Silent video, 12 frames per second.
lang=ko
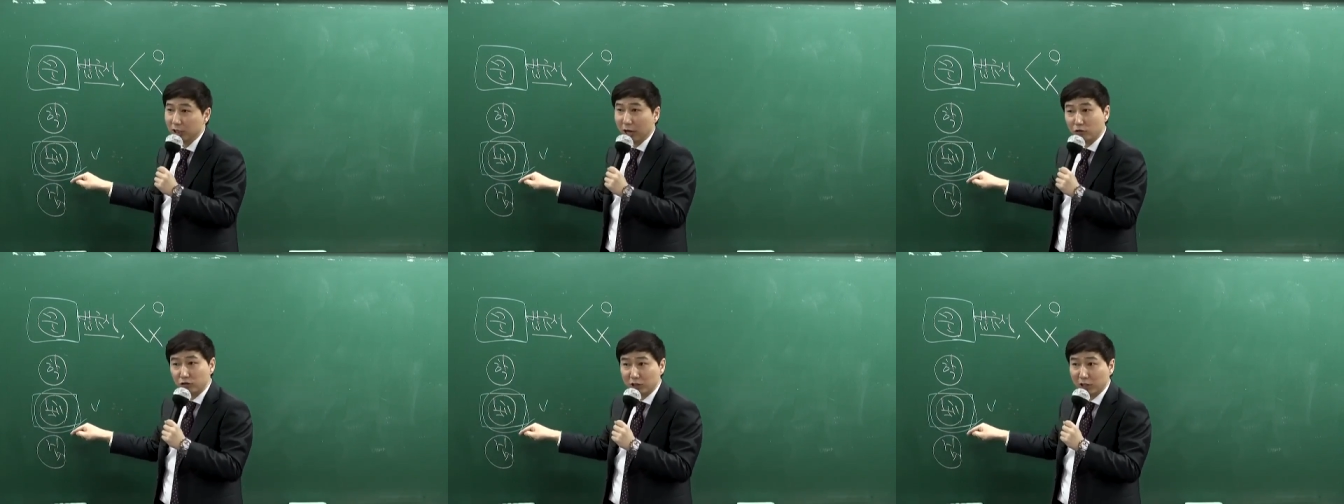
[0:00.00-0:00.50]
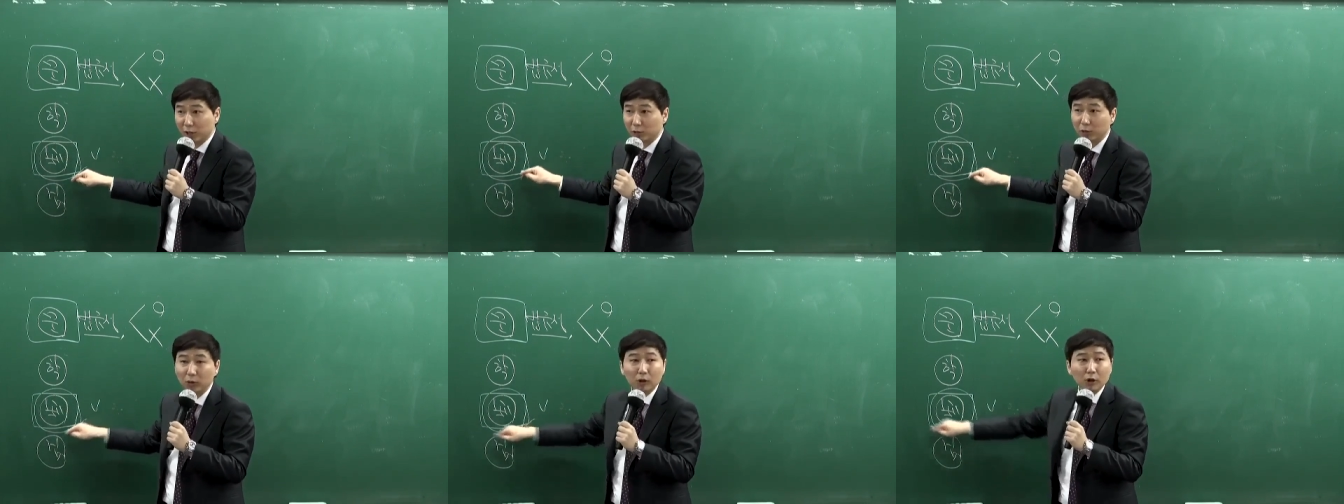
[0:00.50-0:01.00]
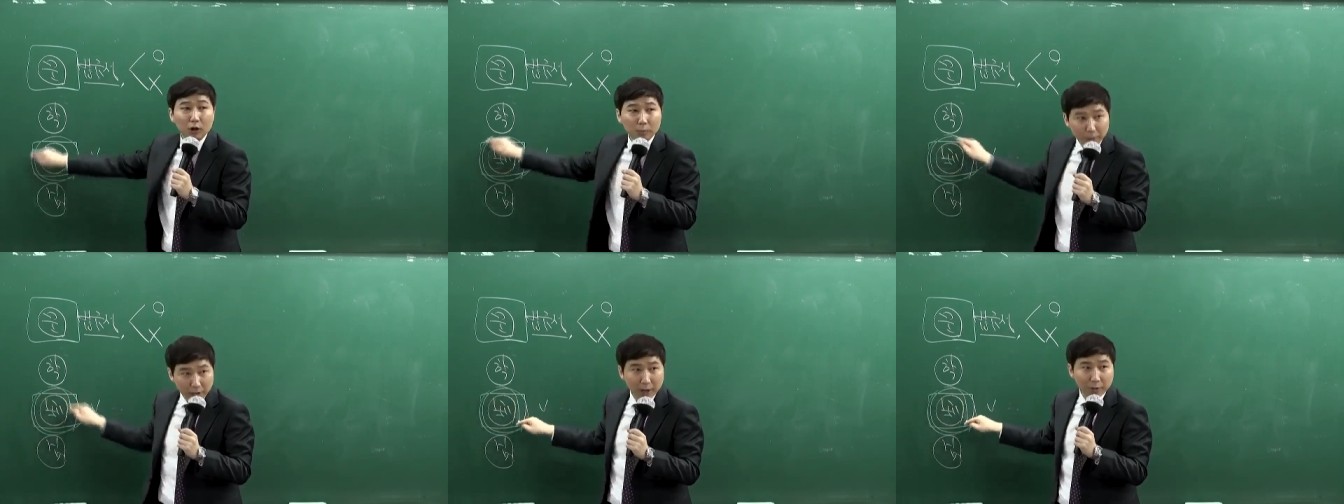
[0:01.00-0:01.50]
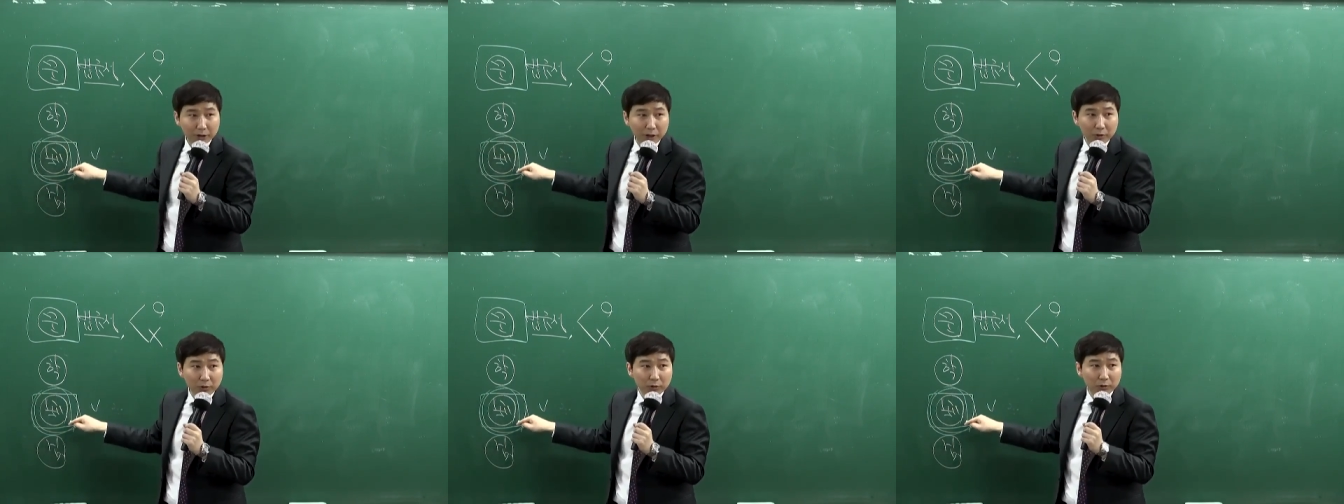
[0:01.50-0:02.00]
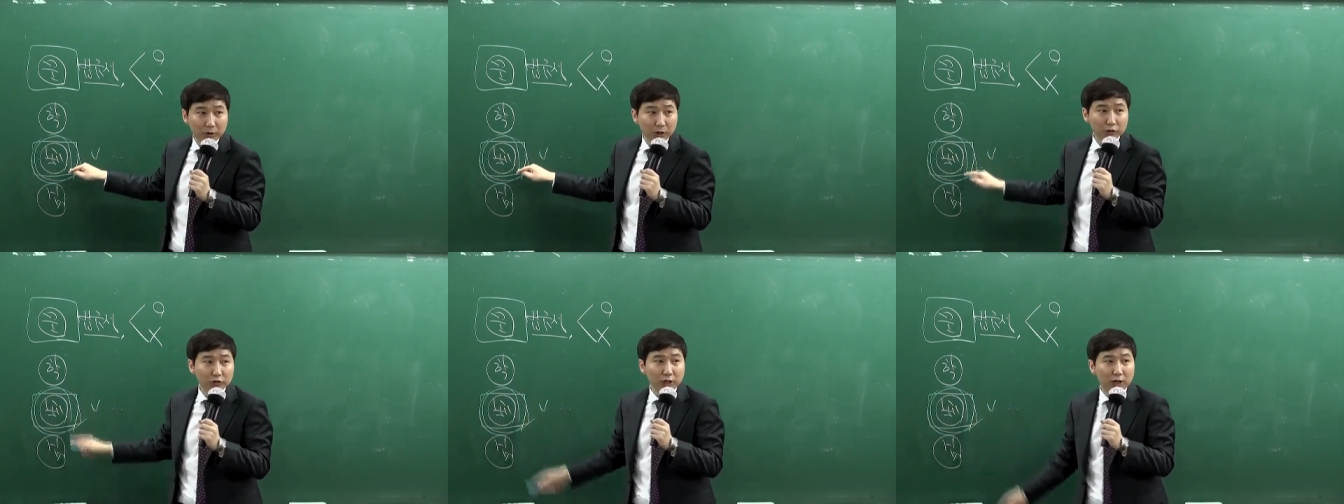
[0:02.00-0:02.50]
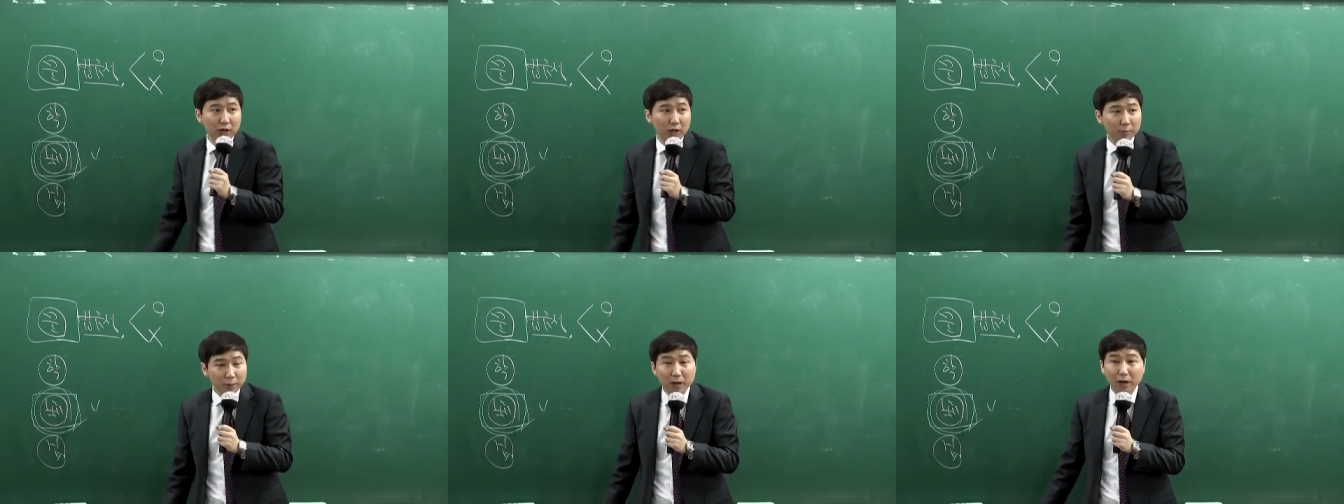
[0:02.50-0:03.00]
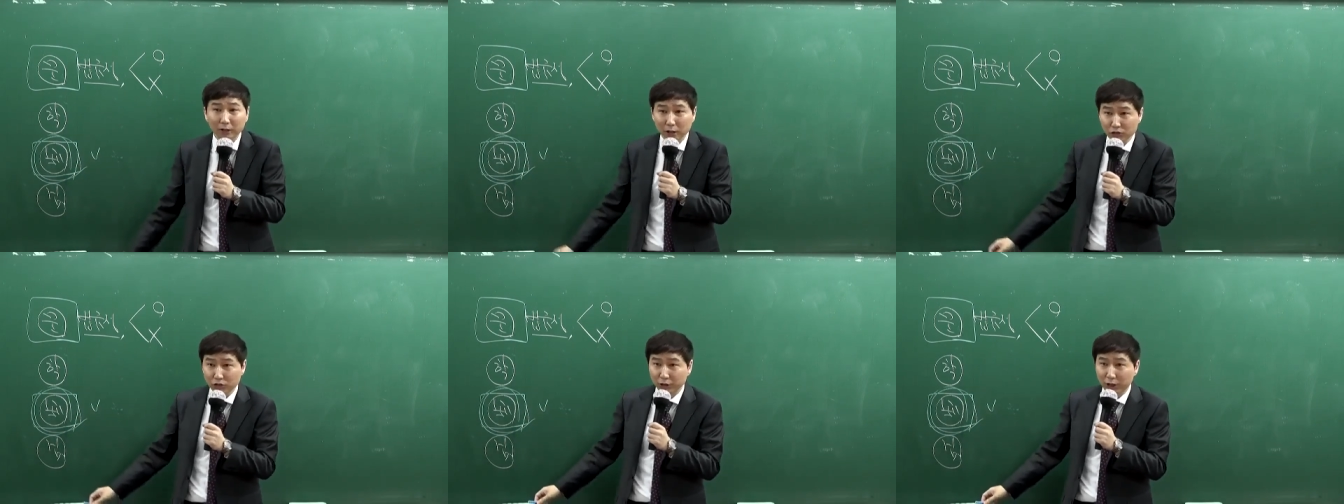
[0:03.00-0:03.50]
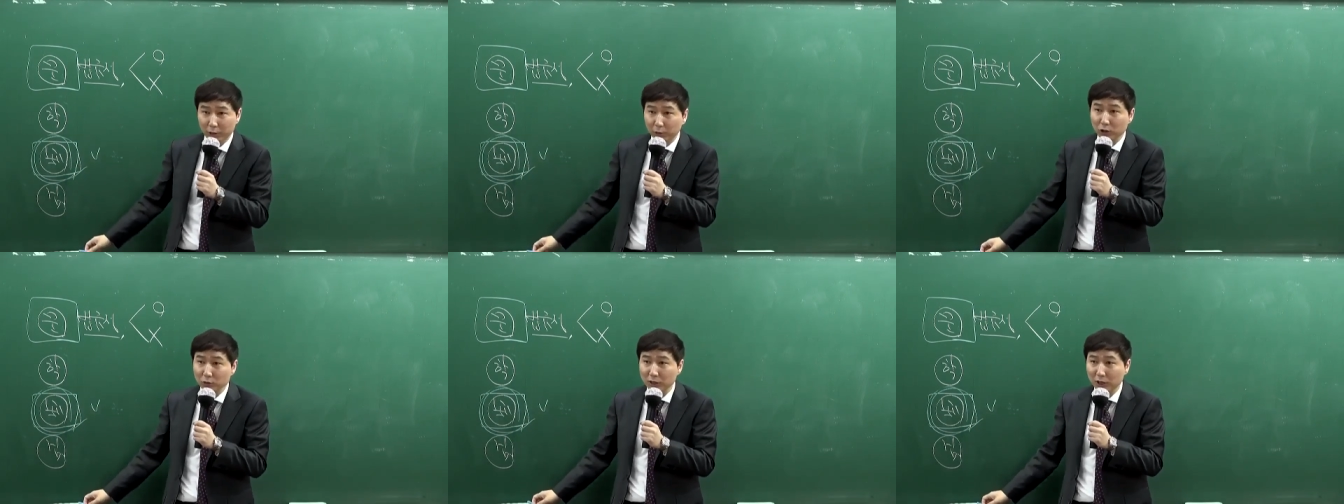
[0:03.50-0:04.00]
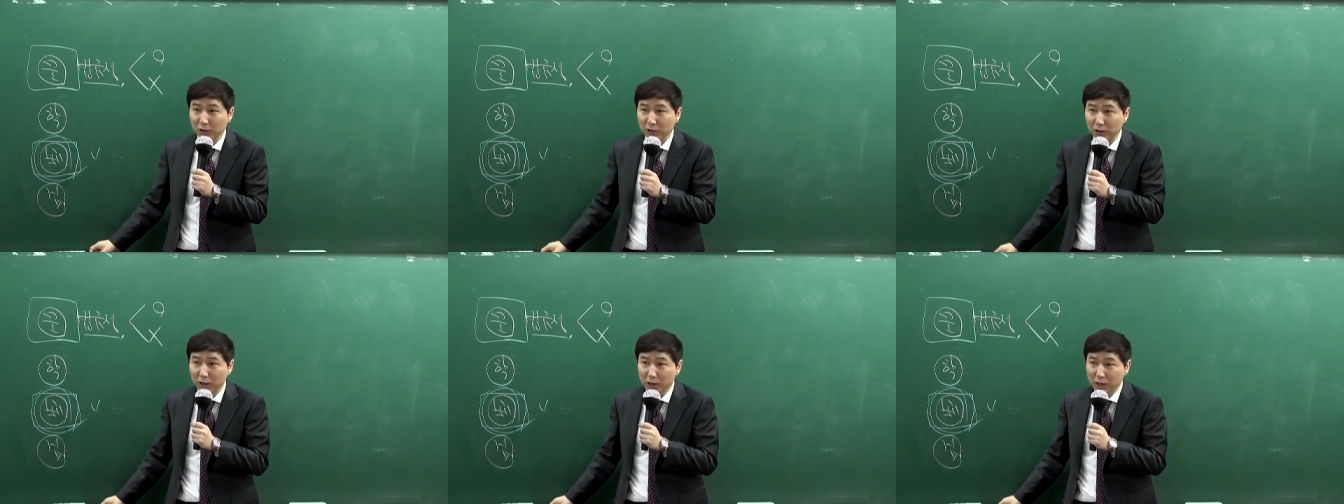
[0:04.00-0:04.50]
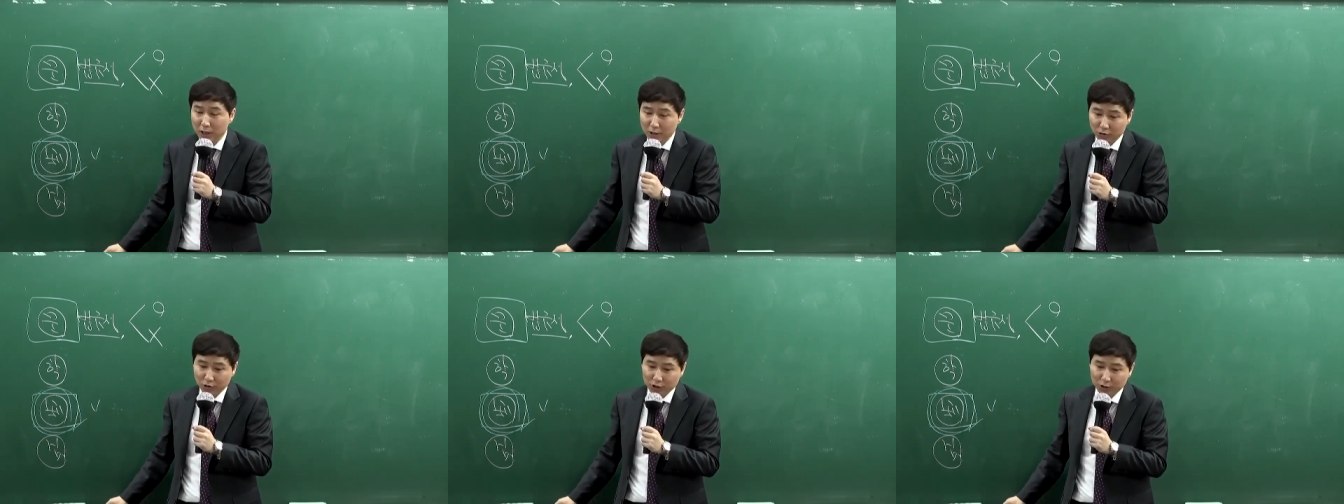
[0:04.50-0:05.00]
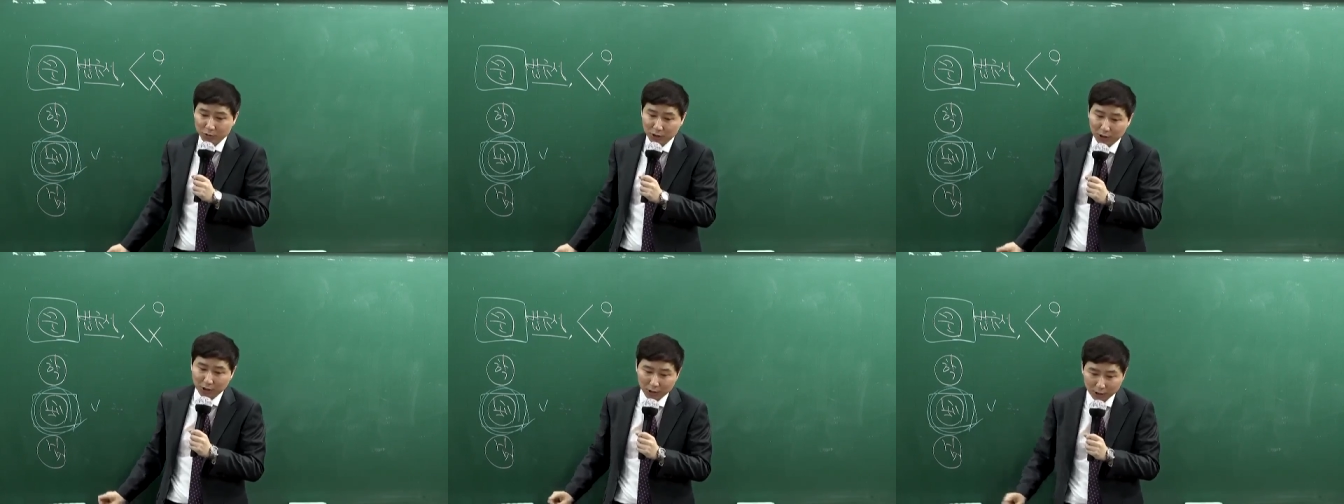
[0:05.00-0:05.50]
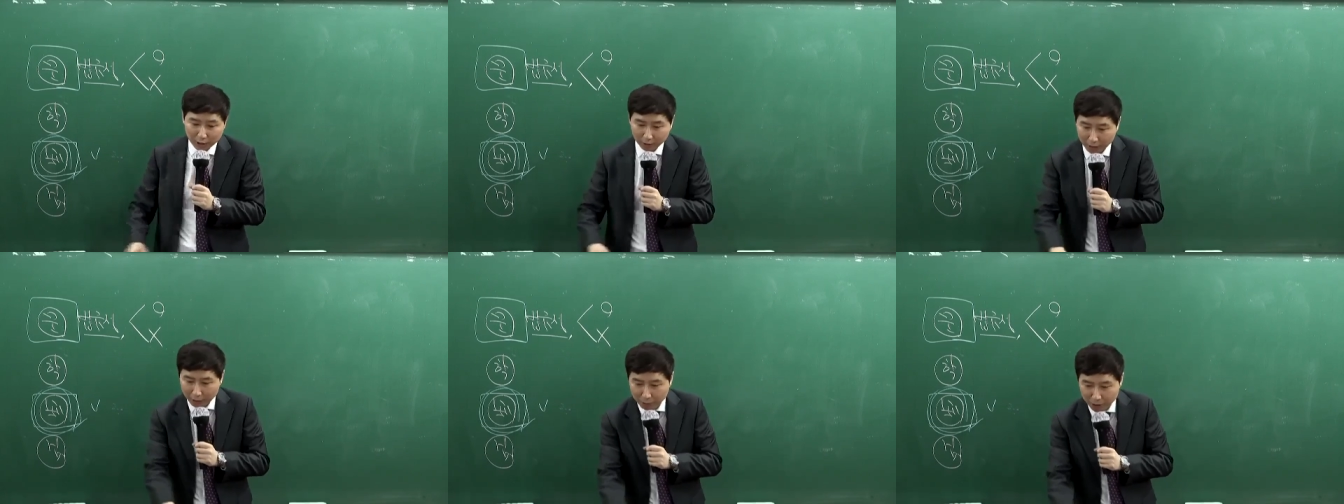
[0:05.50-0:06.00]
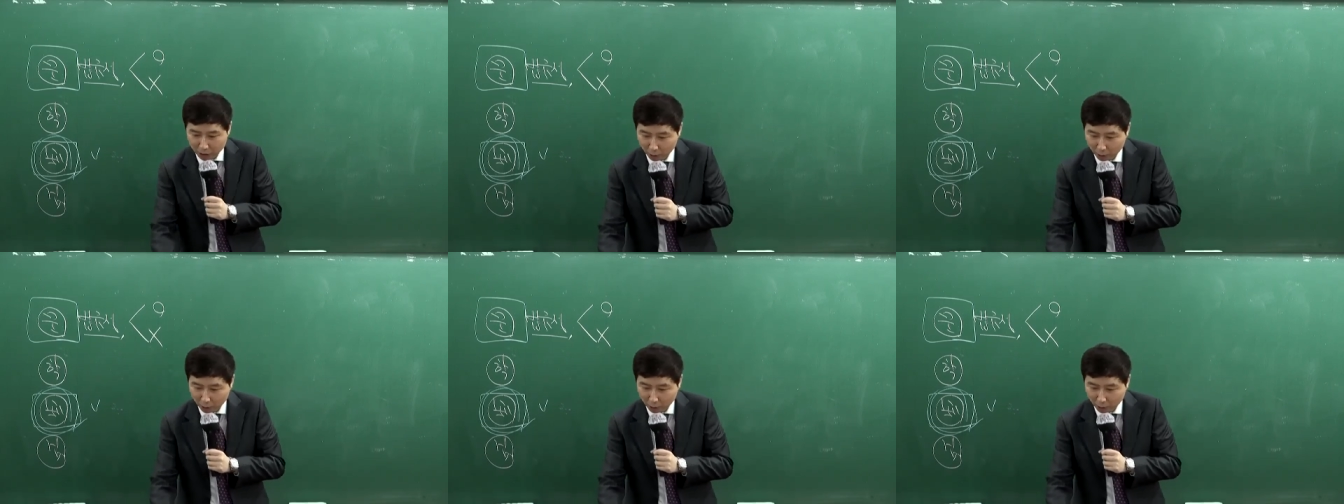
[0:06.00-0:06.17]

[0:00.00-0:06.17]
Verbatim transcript: 약술이 나와도 판례를 봐야 되는 거고. 그래서 우리가 판례가 제일 중요하다. 이렇게 좀 생각을 할 수가 있습니다. 다음 페이지